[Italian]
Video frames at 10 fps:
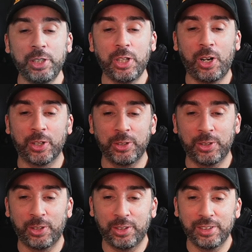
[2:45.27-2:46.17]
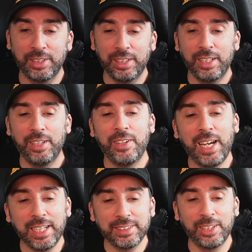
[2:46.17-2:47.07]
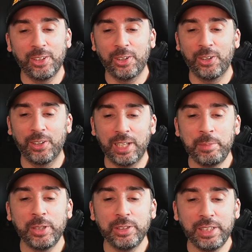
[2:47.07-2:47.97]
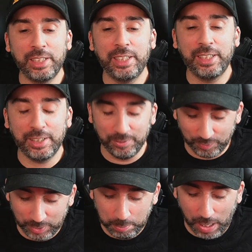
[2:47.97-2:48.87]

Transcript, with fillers: unicorno. Ardalo, l'amico di, di